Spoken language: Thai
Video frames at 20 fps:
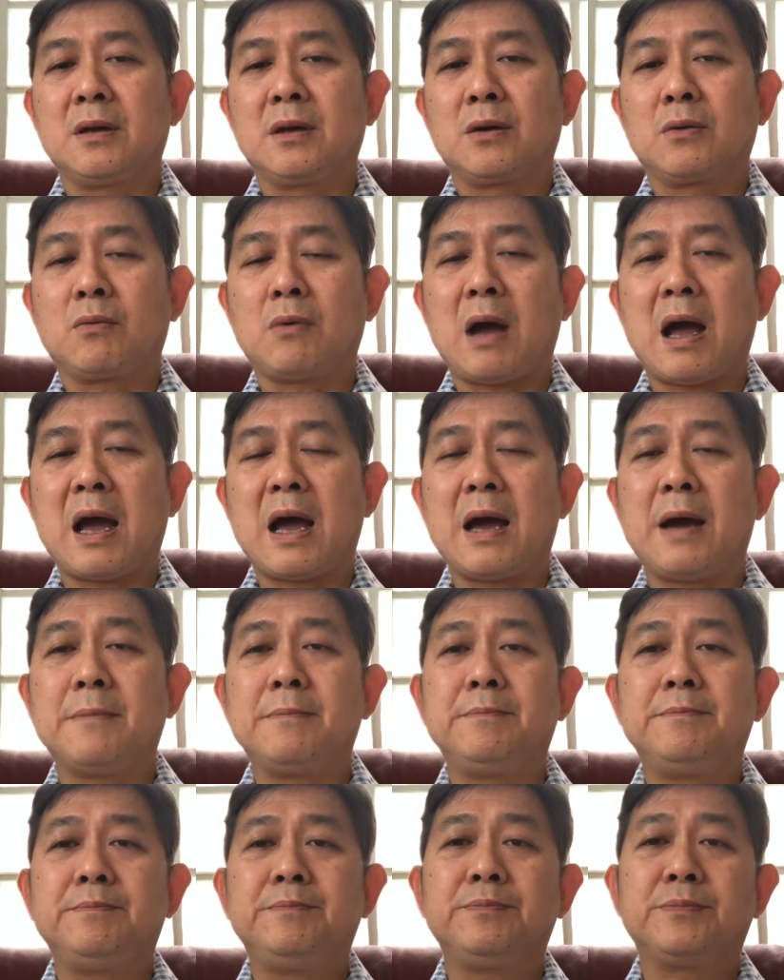ความ
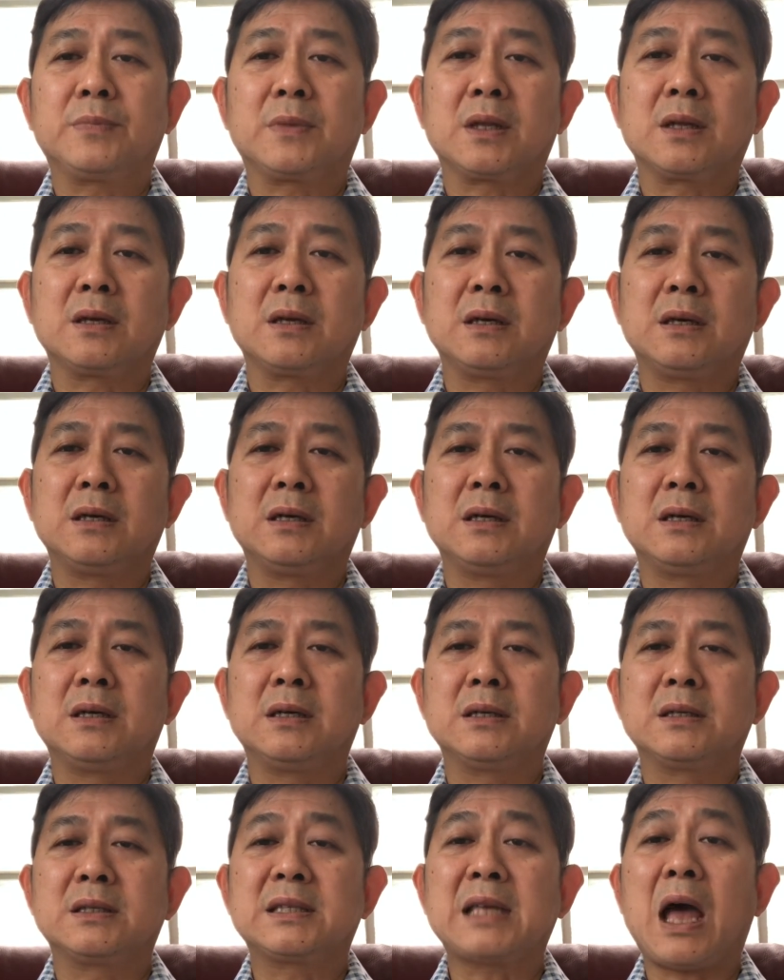
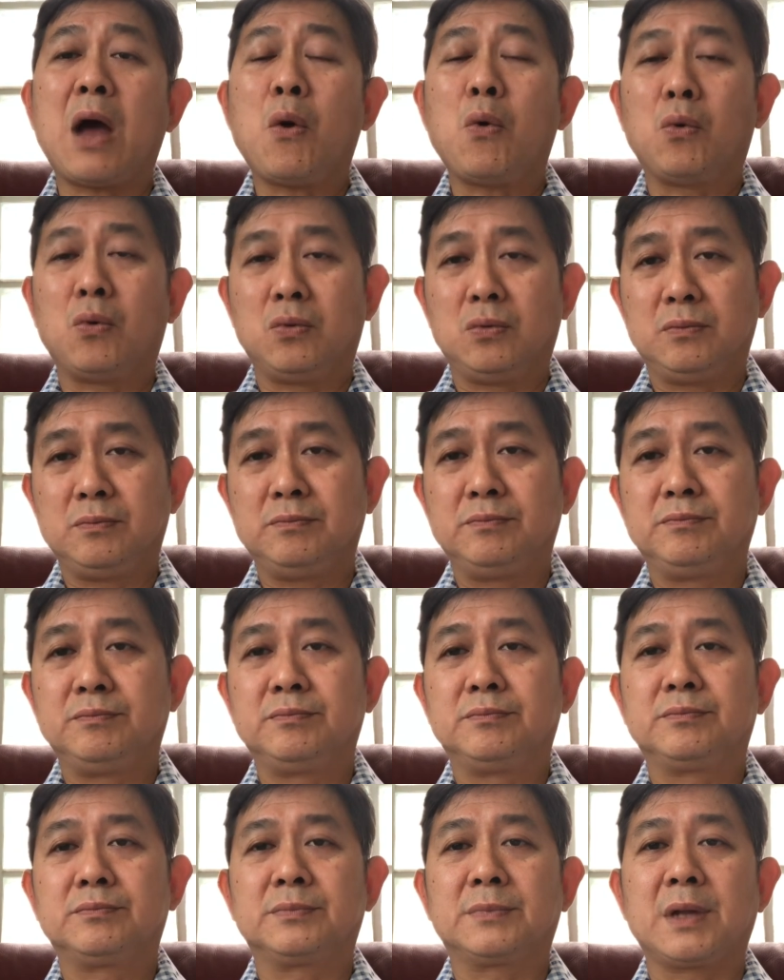เศร้า
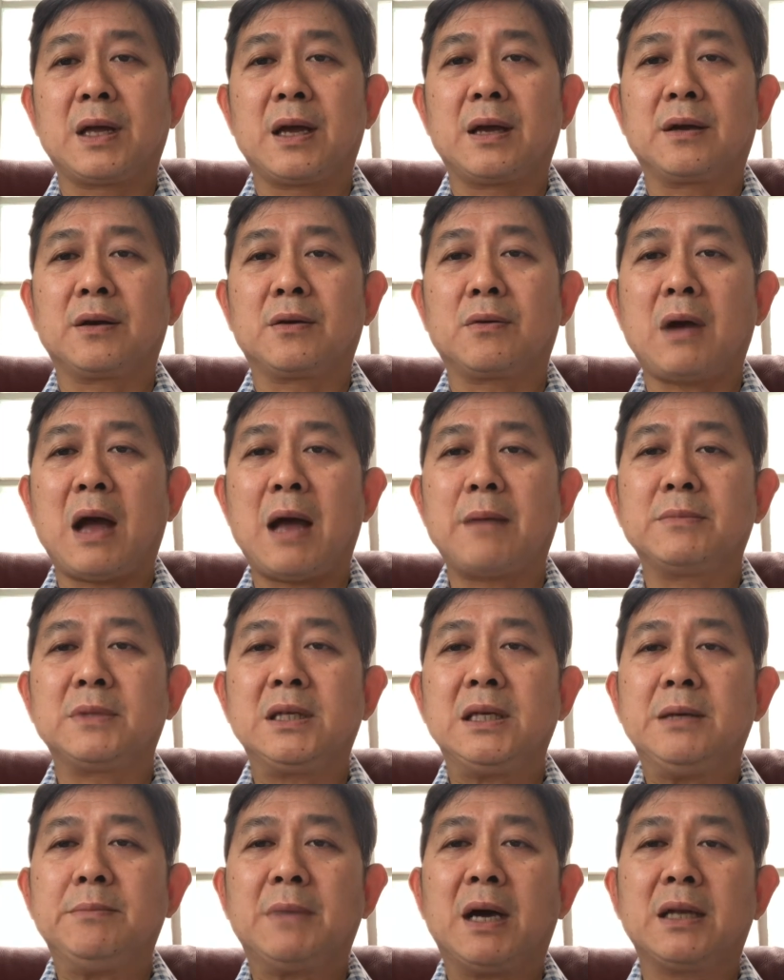ความ
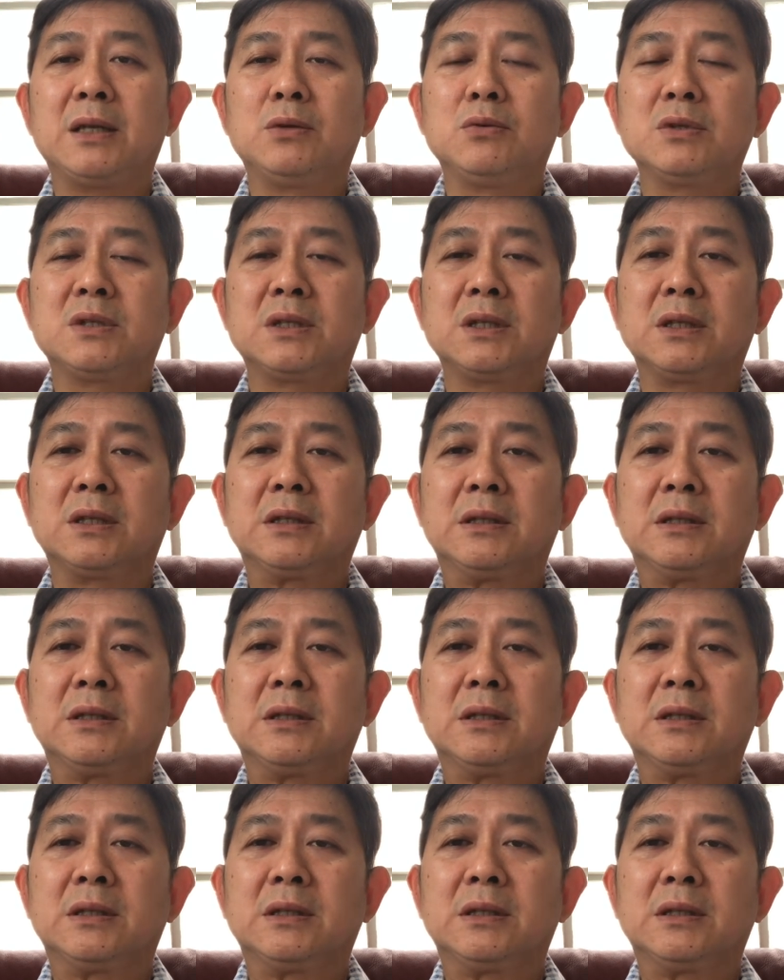ที่มันรู้สึก